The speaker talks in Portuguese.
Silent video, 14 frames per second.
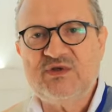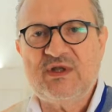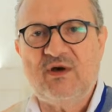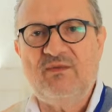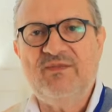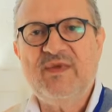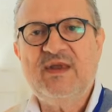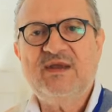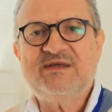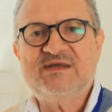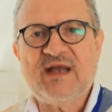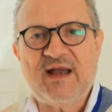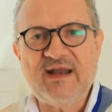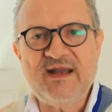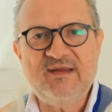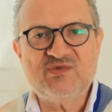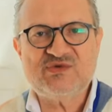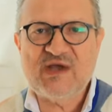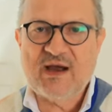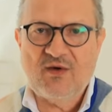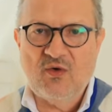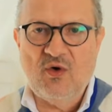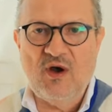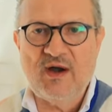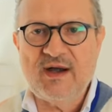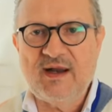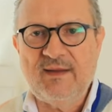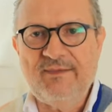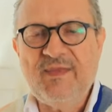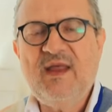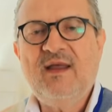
Então, estaremos agora